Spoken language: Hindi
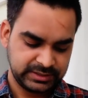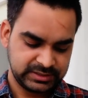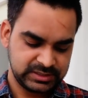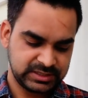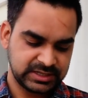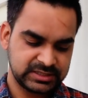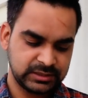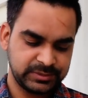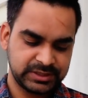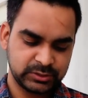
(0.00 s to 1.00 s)
इसी तरह से
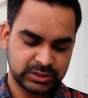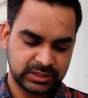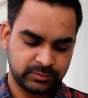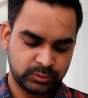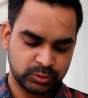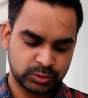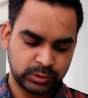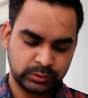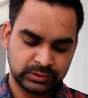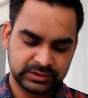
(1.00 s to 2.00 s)
हम इनके सारे फ़ोटोज़
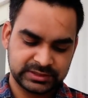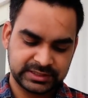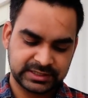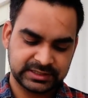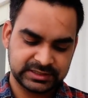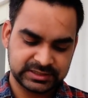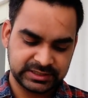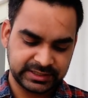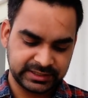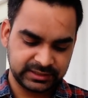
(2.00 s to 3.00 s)
को शेयर करते
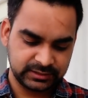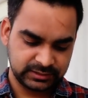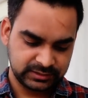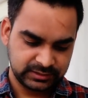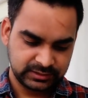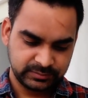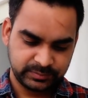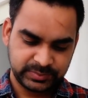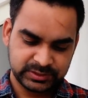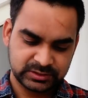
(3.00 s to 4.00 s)
चले जाएंगे
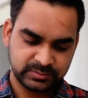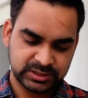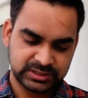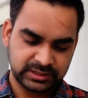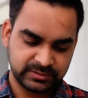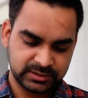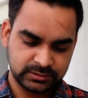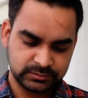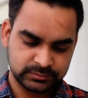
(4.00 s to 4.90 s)
पीस नंबर सेवन